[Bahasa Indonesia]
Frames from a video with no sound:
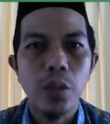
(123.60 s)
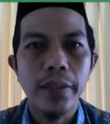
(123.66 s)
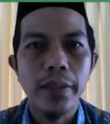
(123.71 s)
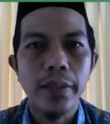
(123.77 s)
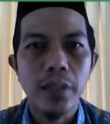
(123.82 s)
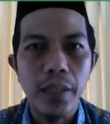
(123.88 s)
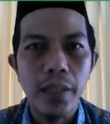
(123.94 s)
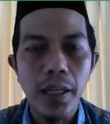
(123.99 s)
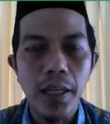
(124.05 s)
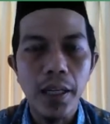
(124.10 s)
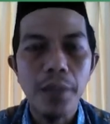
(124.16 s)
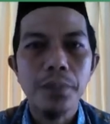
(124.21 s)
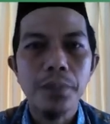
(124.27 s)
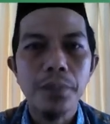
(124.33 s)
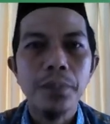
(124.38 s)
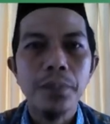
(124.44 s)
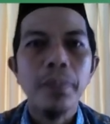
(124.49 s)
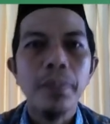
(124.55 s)
Hijriah.
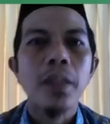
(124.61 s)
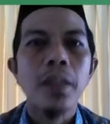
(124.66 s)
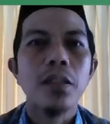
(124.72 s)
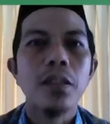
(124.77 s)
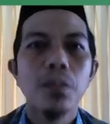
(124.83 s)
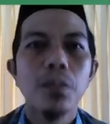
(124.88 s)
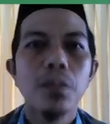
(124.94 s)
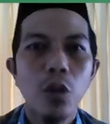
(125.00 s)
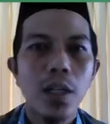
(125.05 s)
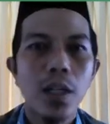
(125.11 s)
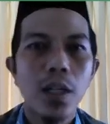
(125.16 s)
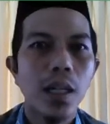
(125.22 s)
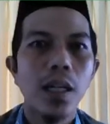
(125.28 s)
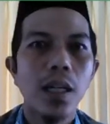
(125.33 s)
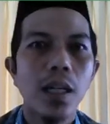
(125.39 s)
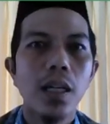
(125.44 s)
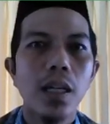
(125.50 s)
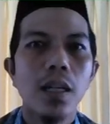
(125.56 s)

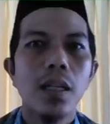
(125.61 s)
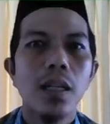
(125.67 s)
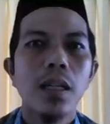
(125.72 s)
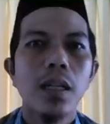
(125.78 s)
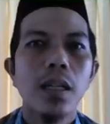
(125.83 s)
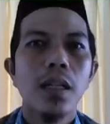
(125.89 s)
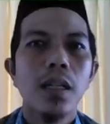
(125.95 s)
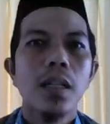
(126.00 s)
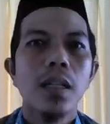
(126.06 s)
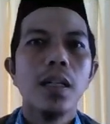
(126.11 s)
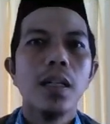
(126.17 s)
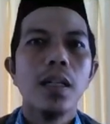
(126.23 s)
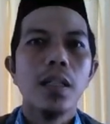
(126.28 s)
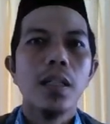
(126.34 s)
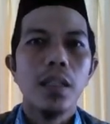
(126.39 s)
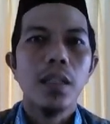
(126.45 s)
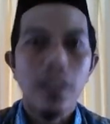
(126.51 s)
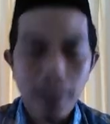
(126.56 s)
Semoga
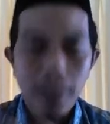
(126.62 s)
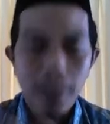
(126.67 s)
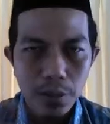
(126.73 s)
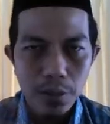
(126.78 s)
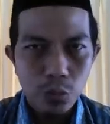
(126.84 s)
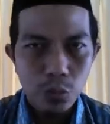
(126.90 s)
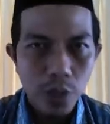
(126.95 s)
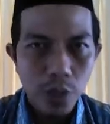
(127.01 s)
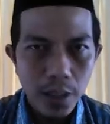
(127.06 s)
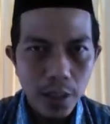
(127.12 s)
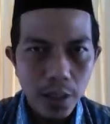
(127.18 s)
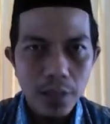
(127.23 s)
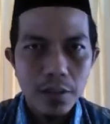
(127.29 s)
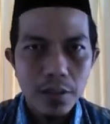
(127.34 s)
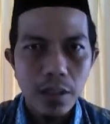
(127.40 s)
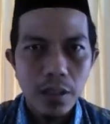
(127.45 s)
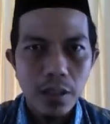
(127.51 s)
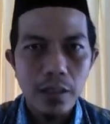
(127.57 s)
kita semua
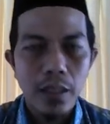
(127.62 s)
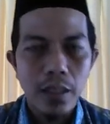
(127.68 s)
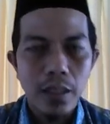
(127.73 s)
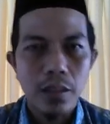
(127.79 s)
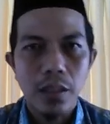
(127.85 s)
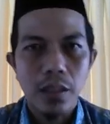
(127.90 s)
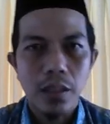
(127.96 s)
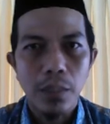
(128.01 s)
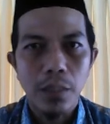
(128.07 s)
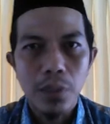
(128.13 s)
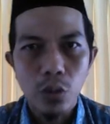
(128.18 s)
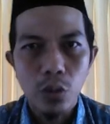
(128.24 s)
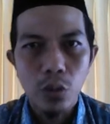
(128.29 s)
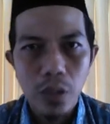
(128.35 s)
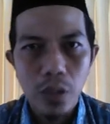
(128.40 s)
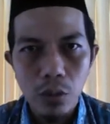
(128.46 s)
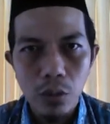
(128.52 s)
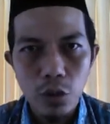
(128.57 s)
senantiasa dalam
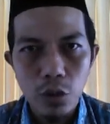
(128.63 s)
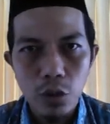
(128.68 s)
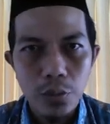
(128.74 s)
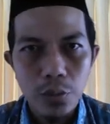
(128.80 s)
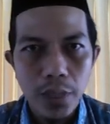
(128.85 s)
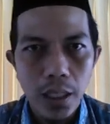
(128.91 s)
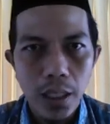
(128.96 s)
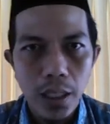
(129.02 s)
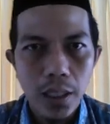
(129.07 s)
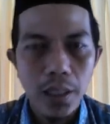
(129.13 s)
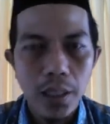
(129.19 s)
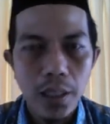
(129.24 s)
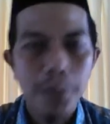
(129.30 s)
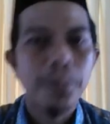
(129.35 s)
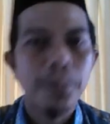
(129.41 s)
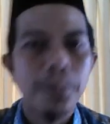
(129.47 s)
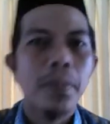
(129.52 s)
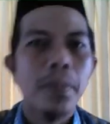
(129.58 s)
lindungan Allah SWT.
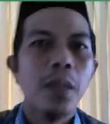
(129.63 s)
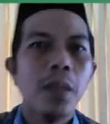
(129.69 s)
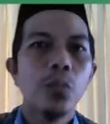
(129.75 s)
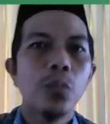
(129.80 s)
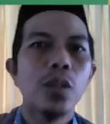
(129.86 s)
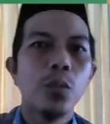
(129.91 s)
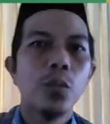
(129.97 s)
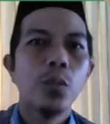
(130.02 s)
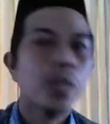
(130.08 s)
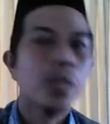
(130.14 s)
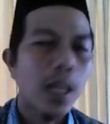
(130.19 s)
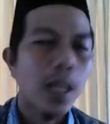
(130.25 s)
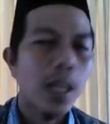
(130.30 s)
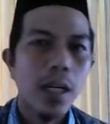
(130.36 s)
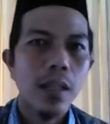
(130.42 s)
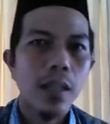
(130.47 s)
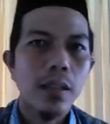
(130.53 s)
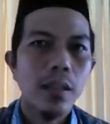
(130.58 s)

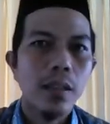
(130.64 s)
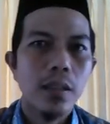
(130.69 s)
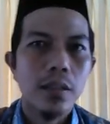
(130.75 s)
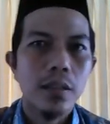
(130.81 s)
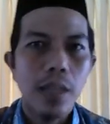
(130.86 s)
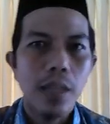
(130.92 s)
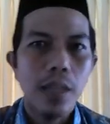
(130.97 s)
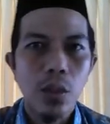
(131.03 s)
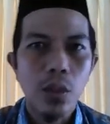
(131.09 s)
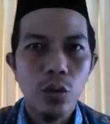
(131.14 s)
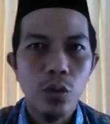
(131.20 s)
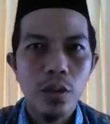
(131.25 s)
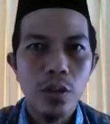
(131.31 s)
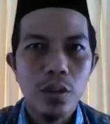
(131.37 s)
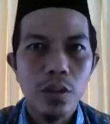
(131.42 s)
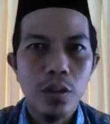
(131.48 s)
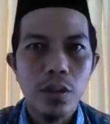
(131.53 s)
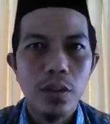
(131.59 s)
Mudah-mudahan di tahun
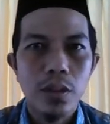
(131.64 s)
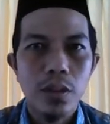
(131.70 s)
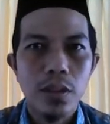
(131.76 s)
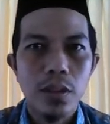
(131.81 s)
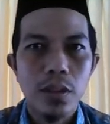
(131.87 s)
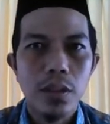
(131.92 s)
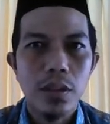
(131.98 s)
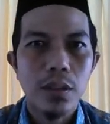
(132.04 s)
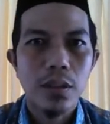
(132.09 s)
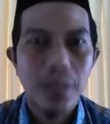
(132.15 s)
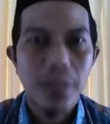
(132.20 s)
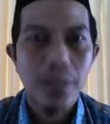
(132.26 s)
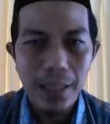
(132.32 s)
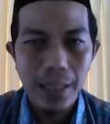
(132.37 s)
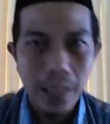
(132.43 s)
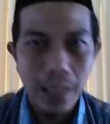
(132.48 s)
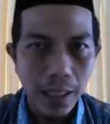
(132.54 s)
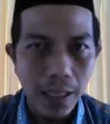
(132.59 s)

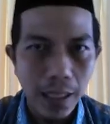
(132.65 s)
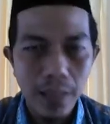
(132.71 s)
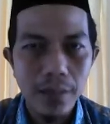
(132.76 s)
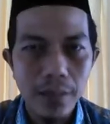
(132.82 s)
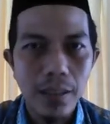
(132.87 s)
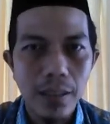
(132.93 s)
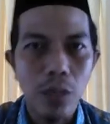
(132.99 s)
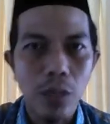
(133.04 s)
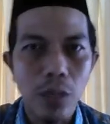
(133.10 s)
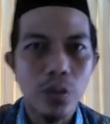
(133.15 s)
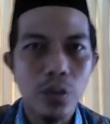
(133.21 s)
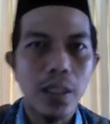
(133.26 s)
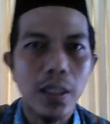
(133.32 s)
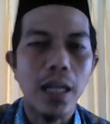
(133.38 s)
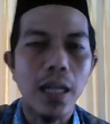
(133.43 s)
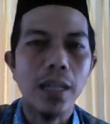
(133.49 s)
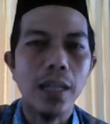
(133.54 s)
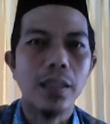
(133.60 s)
sekarang, tahun
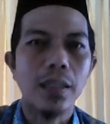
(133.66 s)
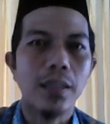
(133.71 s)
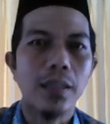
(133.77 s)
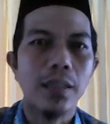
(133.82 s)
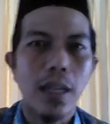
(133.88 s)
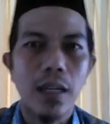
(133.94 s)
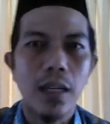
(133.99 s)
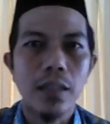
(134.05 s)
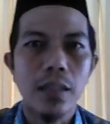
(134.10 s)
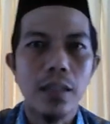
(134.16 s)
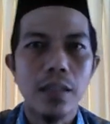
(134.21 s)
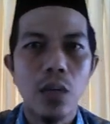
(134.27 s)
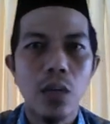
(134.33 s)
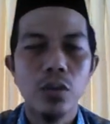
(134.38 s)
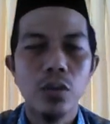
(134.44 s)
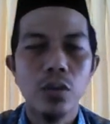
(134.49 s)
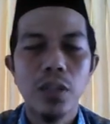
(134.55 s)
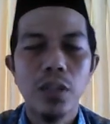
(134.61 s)
yang akan datang,
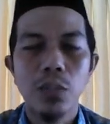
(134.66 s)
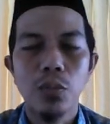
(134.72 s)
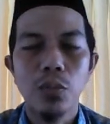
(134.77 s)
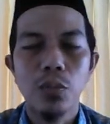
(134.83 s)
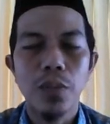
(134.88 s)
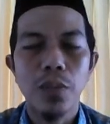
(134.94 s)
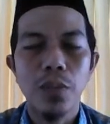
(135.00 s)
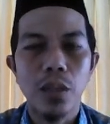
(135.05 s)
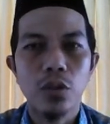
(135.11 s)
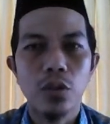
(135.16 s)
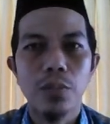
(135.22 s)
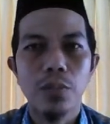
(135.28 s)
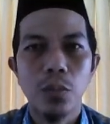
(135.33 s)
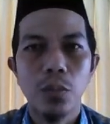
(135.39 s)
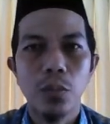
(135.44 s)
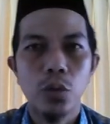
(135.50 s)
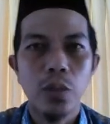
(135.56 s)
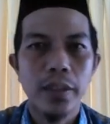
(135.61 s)
tahun
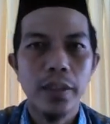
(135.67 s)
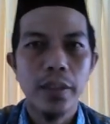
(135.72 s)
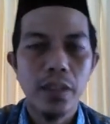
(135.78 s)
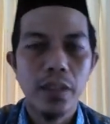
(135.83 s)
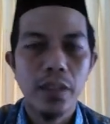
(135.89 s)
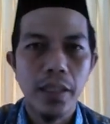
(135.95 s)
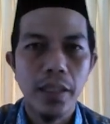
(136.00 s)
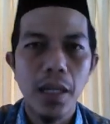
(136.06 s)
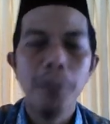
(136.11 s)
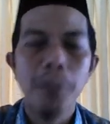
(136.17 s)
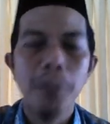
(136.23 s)
1442 Hijriah